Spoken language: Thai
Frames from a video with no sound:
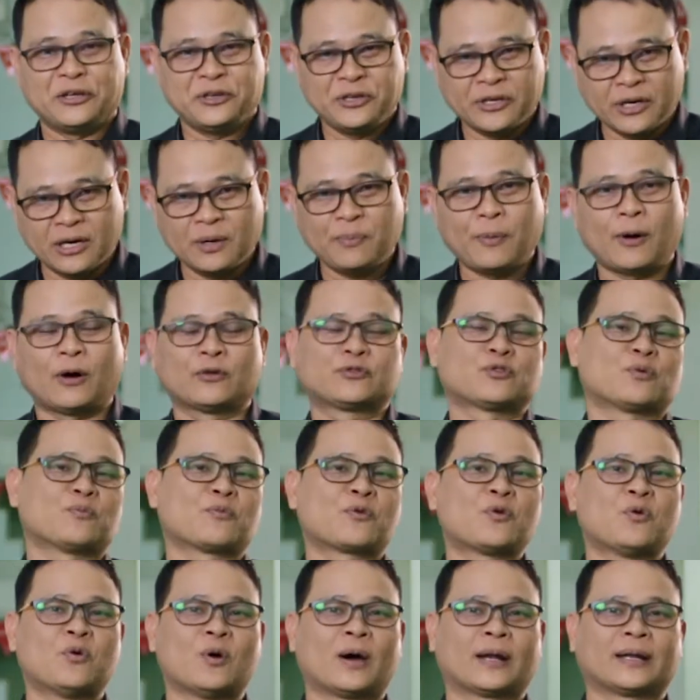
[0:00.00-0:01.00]
เยอะพอสม
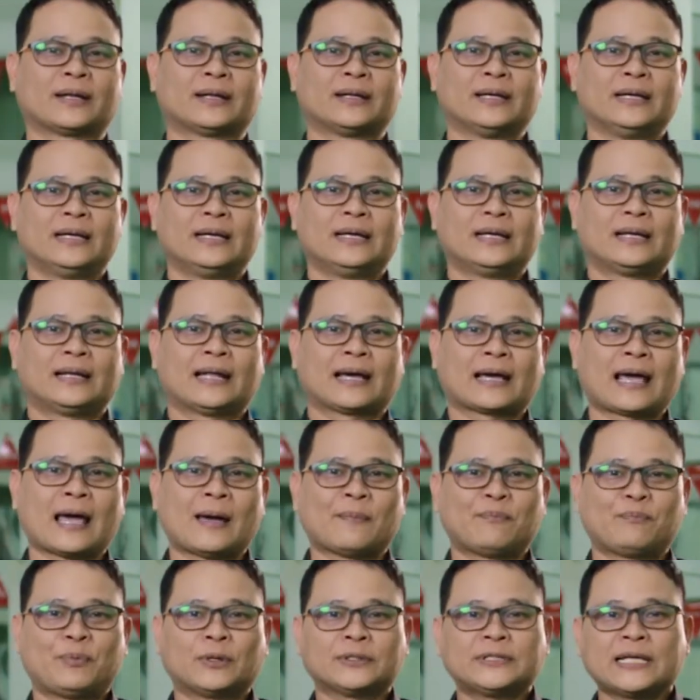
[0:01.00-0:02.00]
ควรนะครั
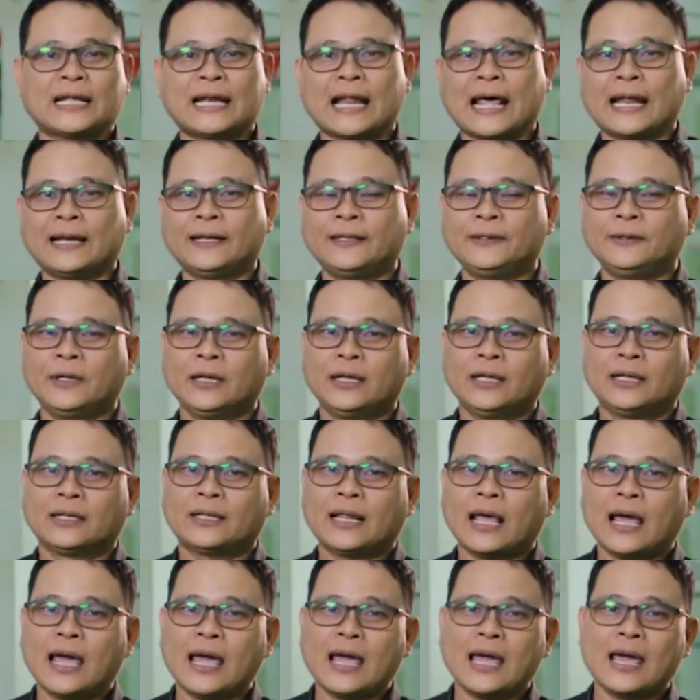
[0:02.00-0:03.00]
บเพราะฉะนั้น
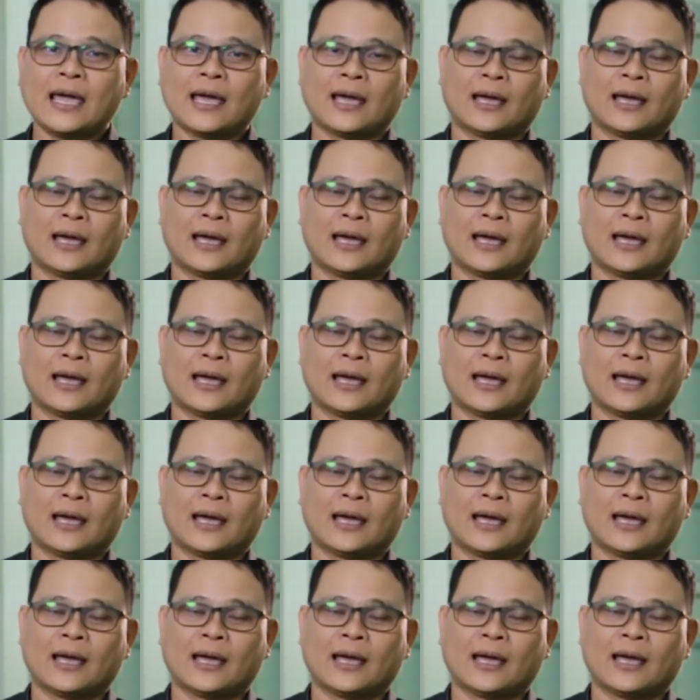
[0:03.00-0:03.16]
ถ้า